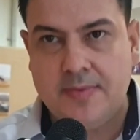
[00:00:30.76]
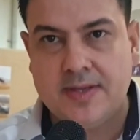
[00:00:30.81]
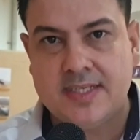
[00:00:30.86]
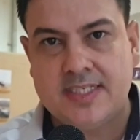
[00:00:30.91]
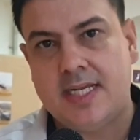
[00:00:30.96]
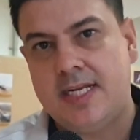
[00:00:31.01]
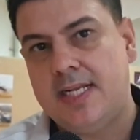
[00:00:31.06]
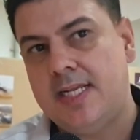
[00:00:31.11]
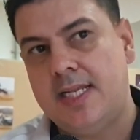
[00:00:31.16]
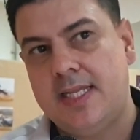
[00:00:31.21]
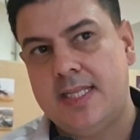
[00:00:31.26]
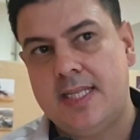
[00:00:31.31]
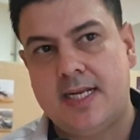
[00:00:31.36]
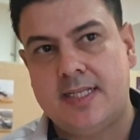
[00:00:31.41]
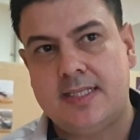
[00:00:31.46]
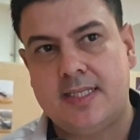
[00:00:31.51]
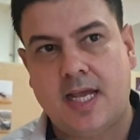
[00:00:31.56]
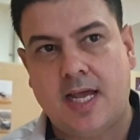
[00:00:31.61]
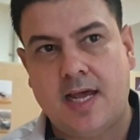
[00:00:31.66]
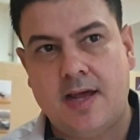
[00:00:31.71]
البصري
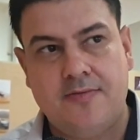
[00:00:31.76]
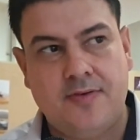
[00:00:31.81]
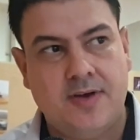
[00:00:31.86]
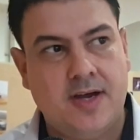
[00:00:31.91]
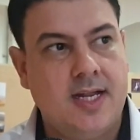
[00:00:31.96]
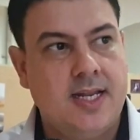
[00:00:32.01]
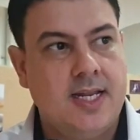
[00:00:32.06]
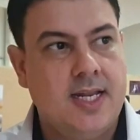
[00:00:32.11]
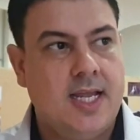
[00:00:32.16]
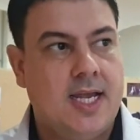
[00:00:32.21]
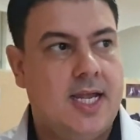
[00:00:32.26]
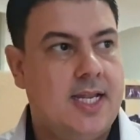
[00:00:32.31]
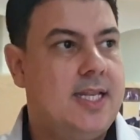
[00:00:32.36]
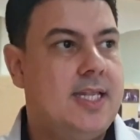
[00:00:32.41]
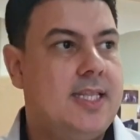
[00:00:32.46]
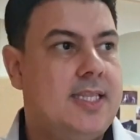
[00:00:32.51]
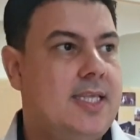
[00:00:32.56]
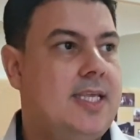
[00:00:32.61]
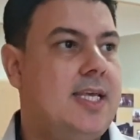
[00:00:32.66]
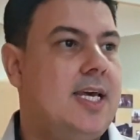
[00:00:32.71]
لدار الثقافة
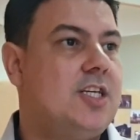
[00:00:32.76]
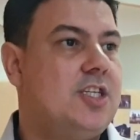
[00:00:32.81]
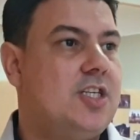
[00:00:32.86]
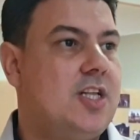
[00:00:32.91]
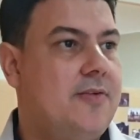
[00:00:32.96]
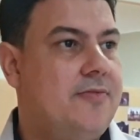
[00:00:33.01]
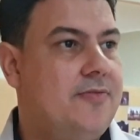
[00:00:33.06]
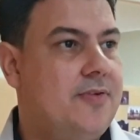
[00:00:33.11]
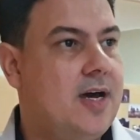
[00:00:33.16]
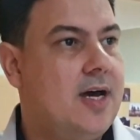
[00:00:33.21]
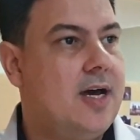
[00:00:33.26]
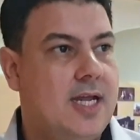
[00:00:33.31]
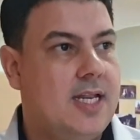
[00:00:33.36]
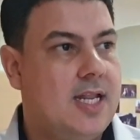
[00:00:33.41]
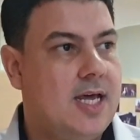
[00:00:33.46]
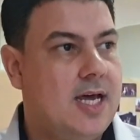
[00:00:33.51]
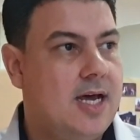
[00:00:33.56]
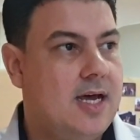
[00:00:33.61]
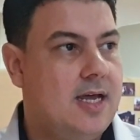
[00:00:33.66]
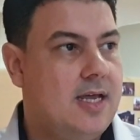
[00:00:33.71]
الذي أشرف
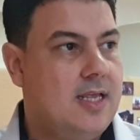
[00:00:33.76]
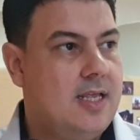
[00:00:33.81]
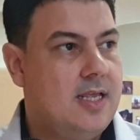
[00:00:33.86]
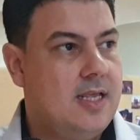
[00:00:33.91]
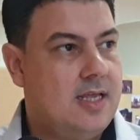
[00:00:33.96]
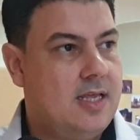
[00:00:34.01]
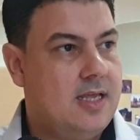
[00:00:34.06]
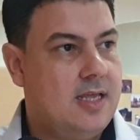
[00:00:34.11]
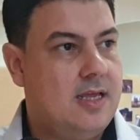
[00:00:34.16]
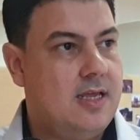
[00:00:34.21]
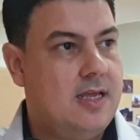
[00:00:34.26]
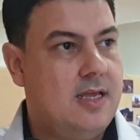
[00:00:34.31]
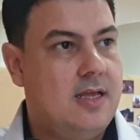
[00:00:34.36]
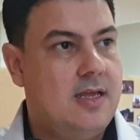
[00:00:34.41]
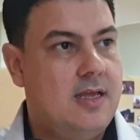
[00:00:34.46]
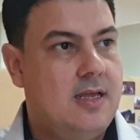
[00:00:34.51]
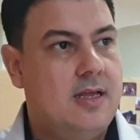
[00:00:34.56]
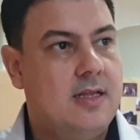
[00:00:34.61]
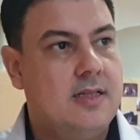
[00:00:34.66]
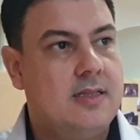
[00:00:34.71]
على
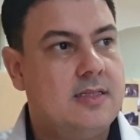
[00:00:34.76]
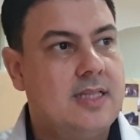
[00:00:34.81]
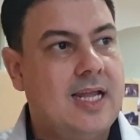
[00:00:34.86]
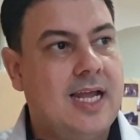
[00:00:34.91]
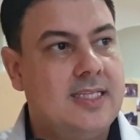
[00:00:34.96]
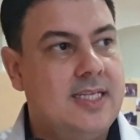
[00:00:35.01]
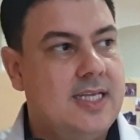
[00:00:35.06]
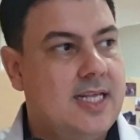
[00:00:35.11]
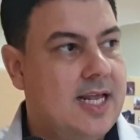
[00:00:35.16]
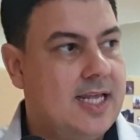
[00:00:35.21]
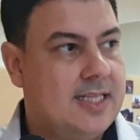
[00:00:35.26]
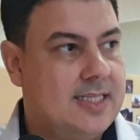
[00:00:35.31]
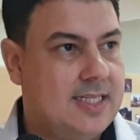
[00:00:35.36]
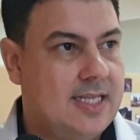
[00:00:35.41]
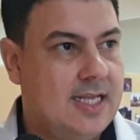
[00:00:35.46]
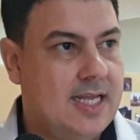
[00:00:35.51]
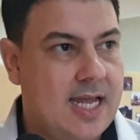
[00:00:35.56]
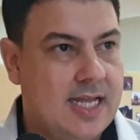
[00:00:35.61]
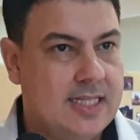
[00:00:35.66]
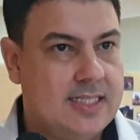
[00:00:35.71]
آه،
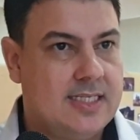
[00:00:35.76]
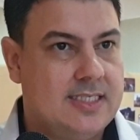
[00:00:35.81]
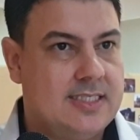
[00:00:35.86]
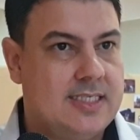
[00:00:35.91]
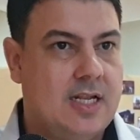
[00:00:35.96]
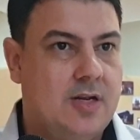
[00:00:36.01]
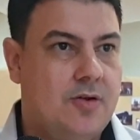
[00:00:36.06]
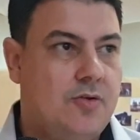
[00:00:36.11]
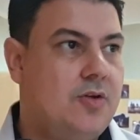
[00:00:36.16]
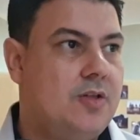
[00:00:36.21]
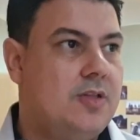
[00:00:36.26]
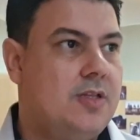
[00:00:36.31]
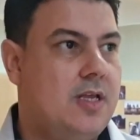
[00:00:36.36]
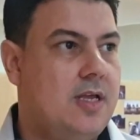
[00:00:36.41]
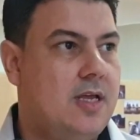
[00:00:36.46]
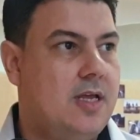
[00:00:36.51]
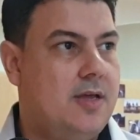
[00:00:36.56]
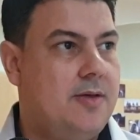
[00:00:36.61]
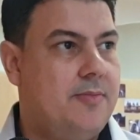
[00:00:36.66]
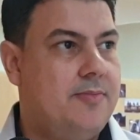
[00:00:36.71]
تحضيرات هذا الصالون
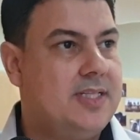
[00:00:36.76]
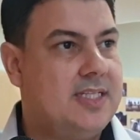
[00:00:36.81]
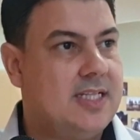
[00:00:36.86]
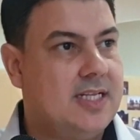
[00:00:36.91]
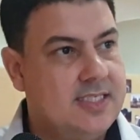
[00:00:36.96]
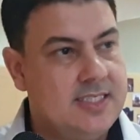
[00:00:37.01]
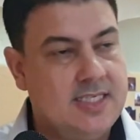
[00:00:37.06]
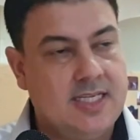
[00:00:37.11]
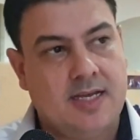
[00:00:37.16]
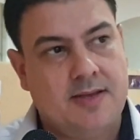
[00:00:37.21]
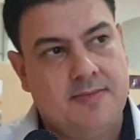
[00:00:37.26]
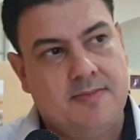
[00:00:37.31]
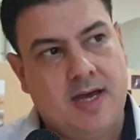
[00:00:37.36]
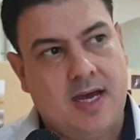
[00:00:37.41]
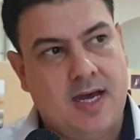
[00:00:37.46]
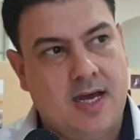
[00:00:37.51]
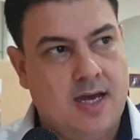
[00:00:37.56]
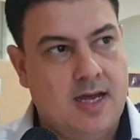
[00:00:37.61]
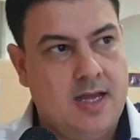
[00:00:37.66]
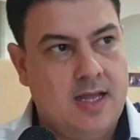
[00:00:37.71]
آه، بالتنسيق
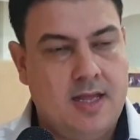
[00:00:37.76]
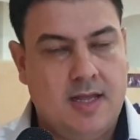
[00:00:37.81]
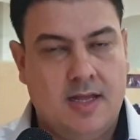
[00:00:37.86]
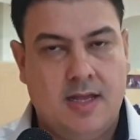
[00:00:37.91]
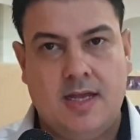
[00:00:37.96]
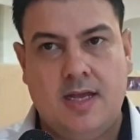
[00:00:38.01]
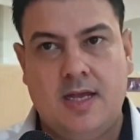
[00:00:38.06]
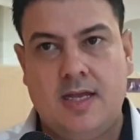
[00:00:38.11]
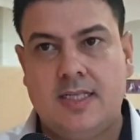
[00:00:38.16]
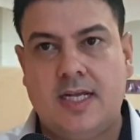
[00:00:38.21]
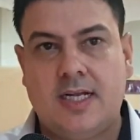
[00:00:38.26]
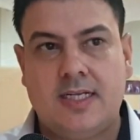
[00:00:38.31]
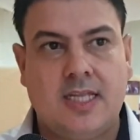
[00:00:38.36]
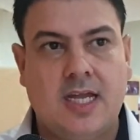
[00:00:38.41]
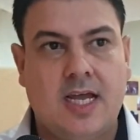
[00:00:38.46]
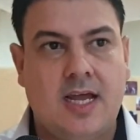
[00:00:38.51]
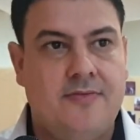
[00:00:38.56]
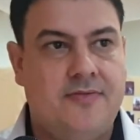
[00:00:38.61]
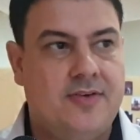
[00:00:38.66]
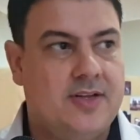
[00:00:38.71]
مع آه، دار
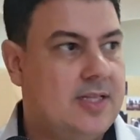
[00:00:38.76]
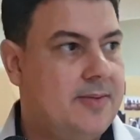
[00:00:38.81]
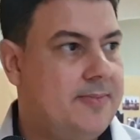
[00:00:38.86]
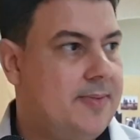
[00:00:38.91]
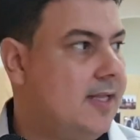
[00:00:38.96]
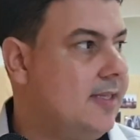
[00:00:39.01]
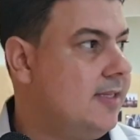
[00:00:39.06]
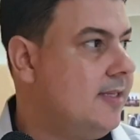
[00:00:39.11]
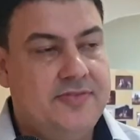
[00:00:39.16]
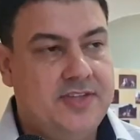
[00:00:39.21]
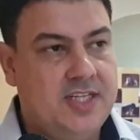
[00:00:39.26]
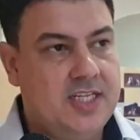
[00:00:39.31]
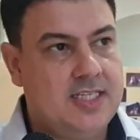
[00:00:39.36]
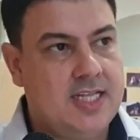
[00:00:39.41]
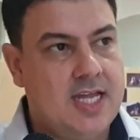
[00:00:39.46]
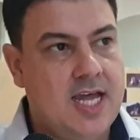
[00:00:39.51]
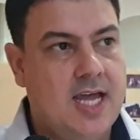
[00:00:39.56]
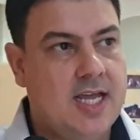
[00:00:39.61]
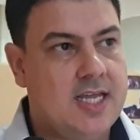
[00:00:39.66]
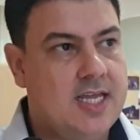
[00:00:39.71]
الثقافة طبعا
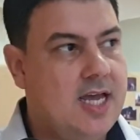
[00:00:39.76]
الافتتاح